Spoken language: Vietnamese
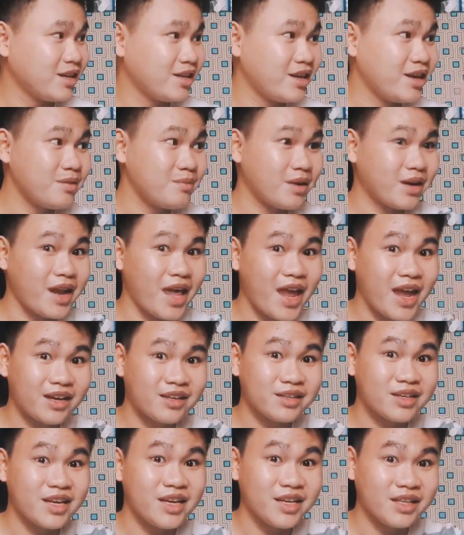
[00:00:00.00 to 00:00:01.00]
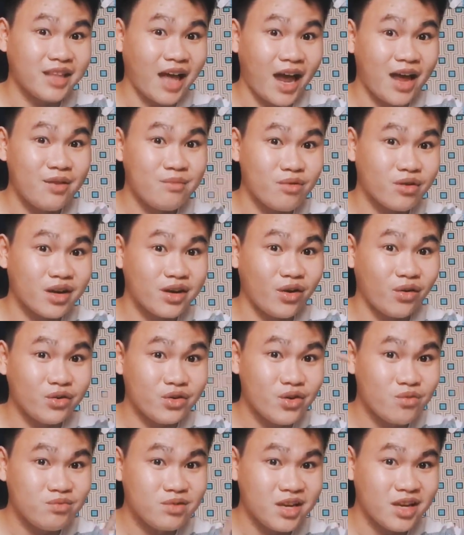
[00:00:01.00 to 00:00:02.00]
khi mà đang truyền tải một cái nội
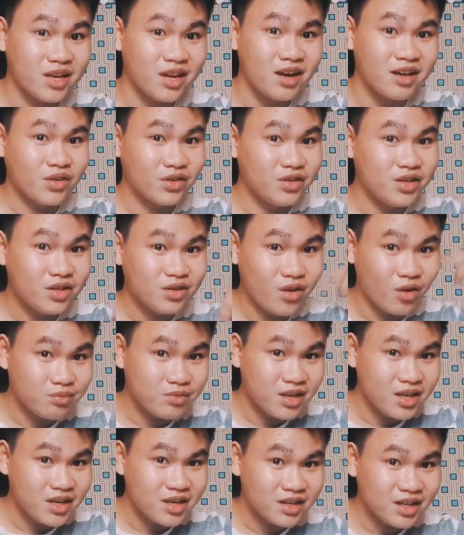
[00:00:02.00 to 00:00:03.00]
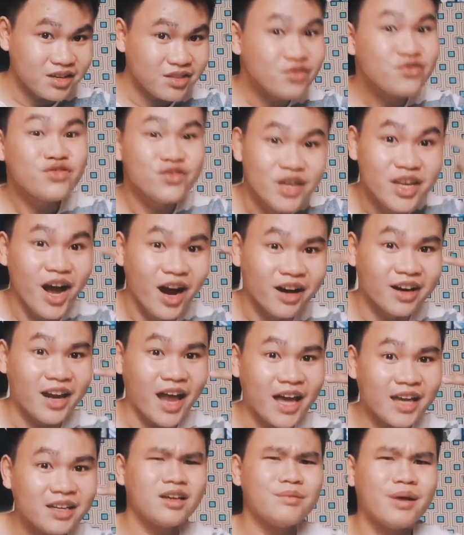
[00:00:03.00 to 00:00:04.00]
dung gì đó, tự nhiên đột nhiên cái nó bị dừng
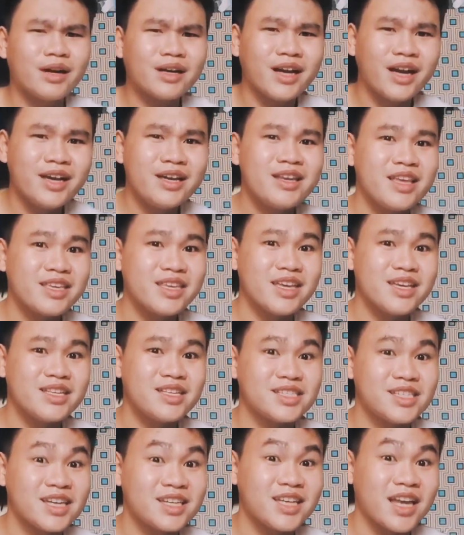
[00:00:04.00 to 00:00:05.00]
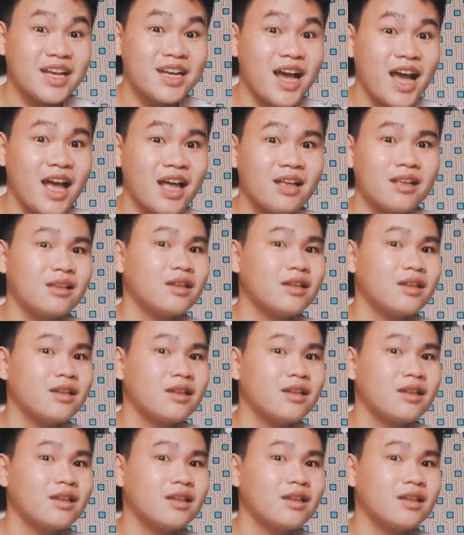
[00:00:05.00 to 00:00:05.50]
lại, thì bạn nghĩ thì chuyện gì sẽ xảy ra?